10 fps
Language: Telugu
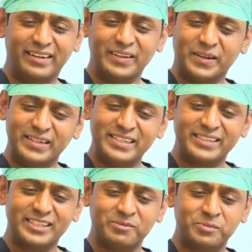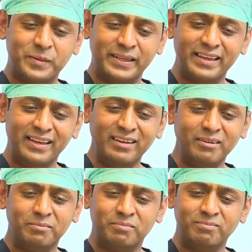అంటే ఆనెస్ట్గా స్పీకింగ్
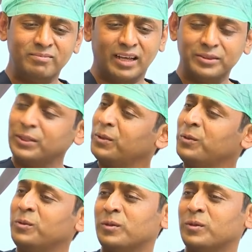అందరూ